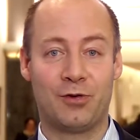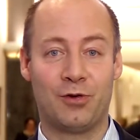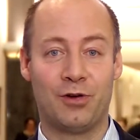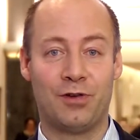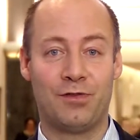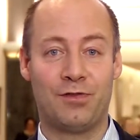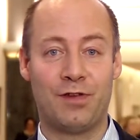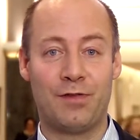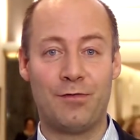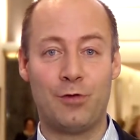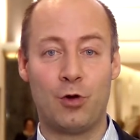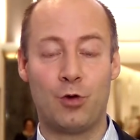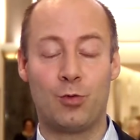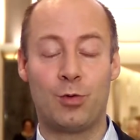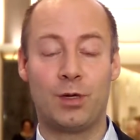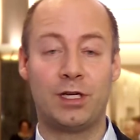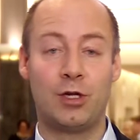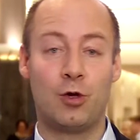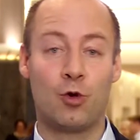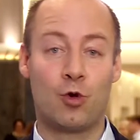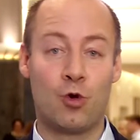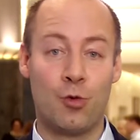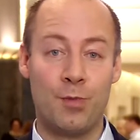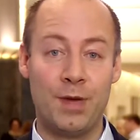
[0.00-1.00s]
Und wenn wir über
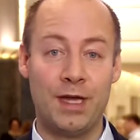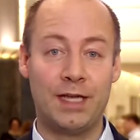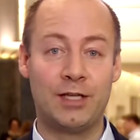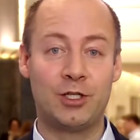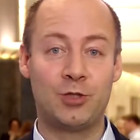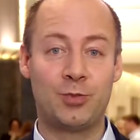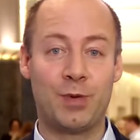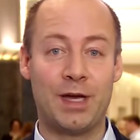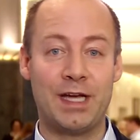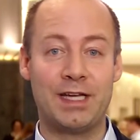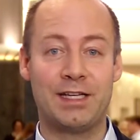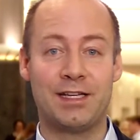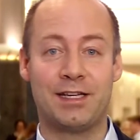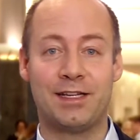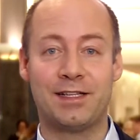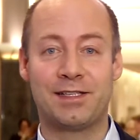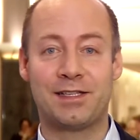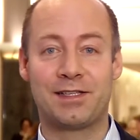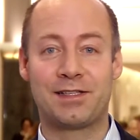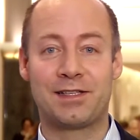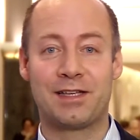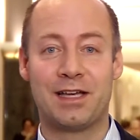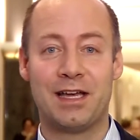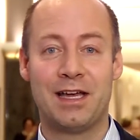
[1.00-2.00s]
die Ökumene sprechen, dann ist
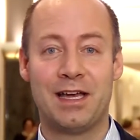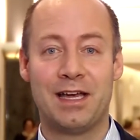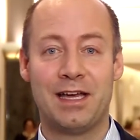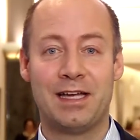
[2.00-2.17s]
es